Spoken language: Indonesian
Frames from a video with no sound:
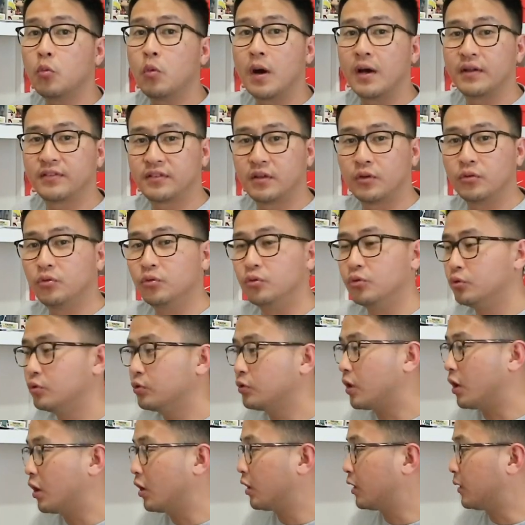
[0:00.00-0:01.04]
gue mau ngasih dulu
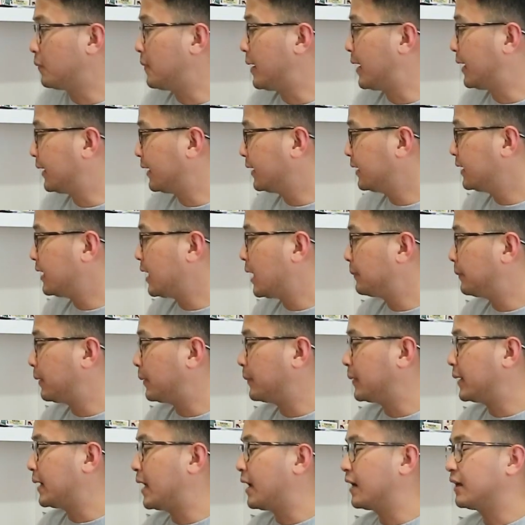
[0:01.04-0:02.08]
kalau kemarin yang
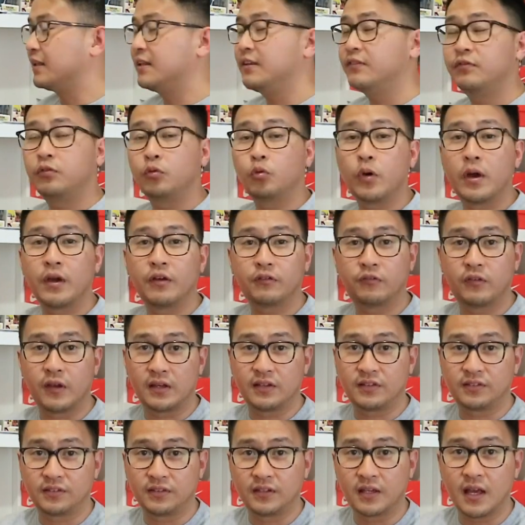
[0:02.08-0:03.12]
pemenang giveaway
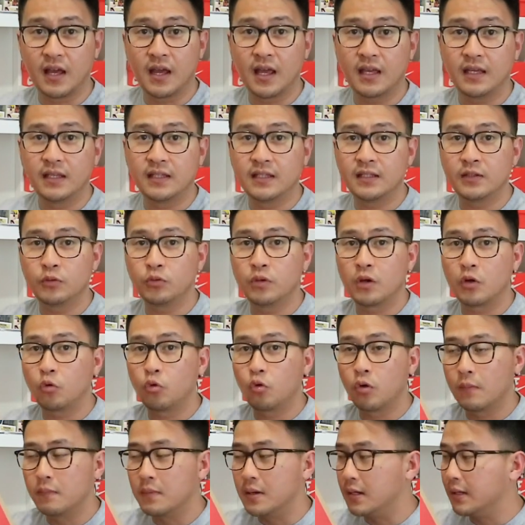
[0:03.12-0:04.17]
fansnya ini udah
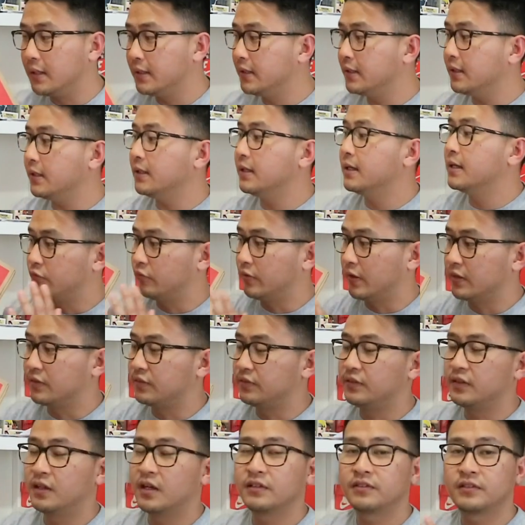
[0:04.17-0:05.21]
gue beli
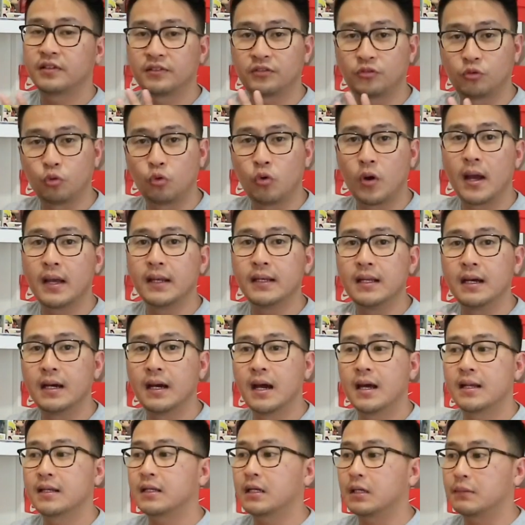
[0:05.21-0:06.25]
fansnya sesuai
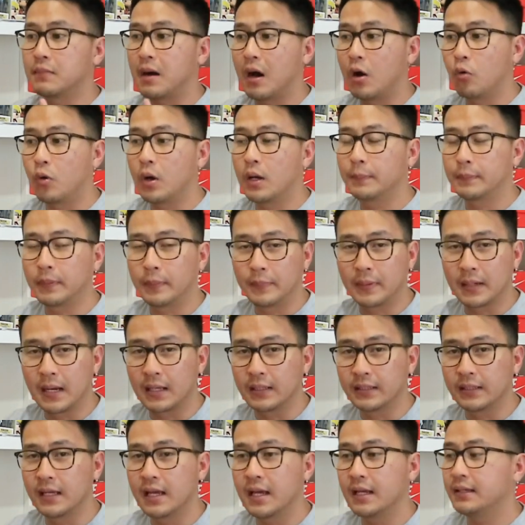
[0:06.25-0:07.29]
dengan kemauan
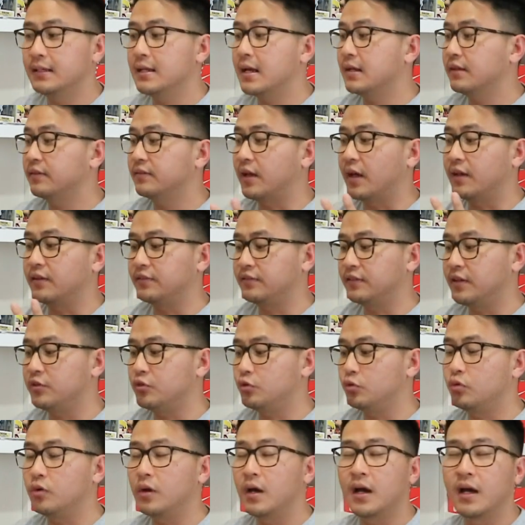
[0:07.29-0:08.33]
pemenangnya dan size-nya
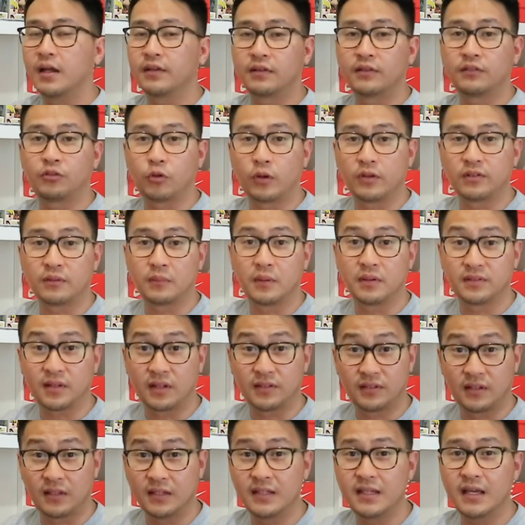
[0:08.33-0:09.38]
juga sesuai sama
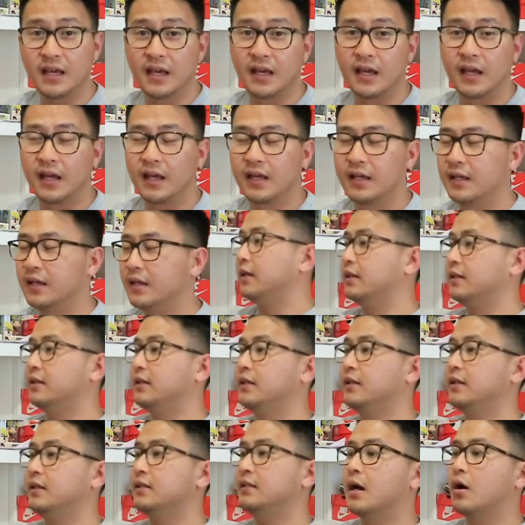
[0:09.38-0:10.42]
size dia ya.
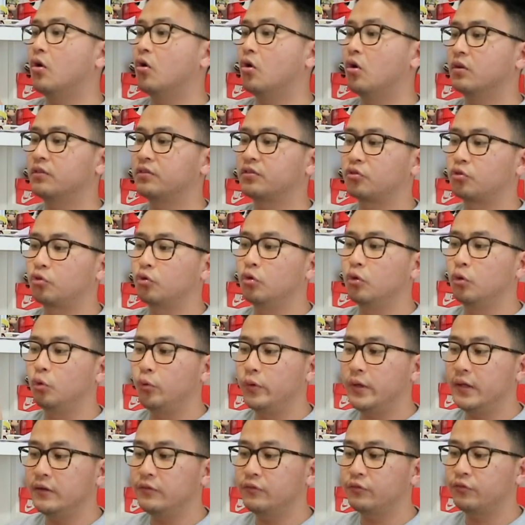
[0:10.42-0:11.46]
Ini dan old school
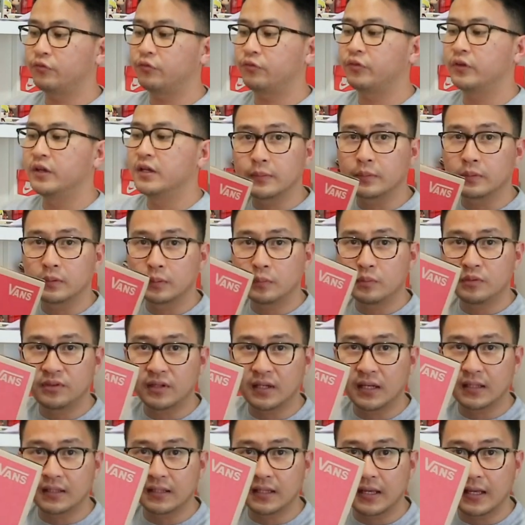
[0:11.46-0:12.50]
weave, teman-teman
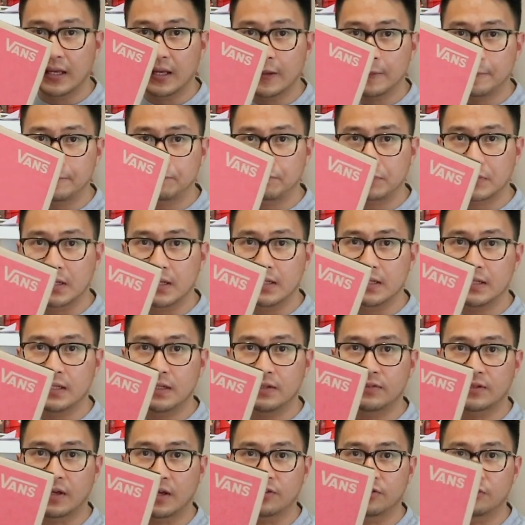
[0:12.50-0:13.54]
bisa lihat ya.
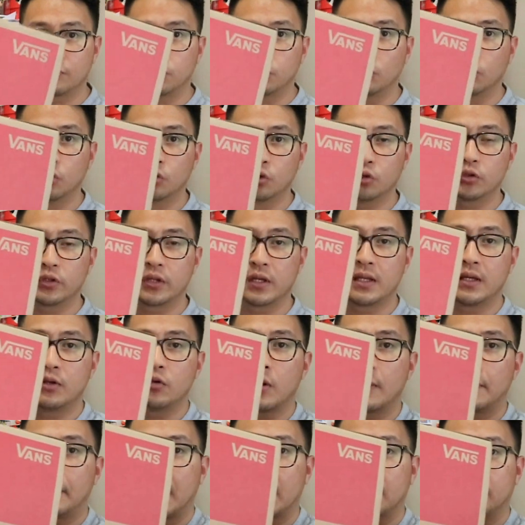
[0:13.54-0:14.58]
Ini size 10 jadi
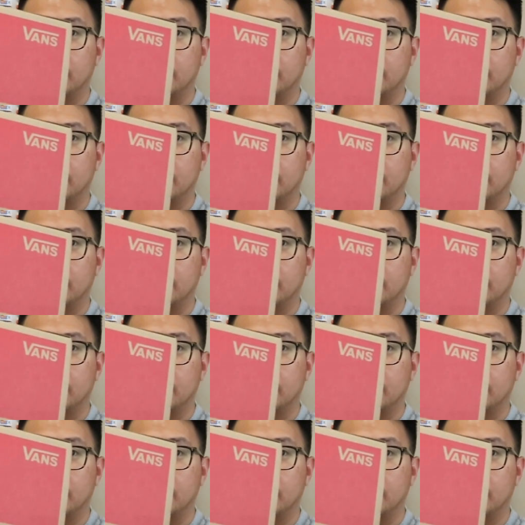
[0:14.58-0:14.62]
udah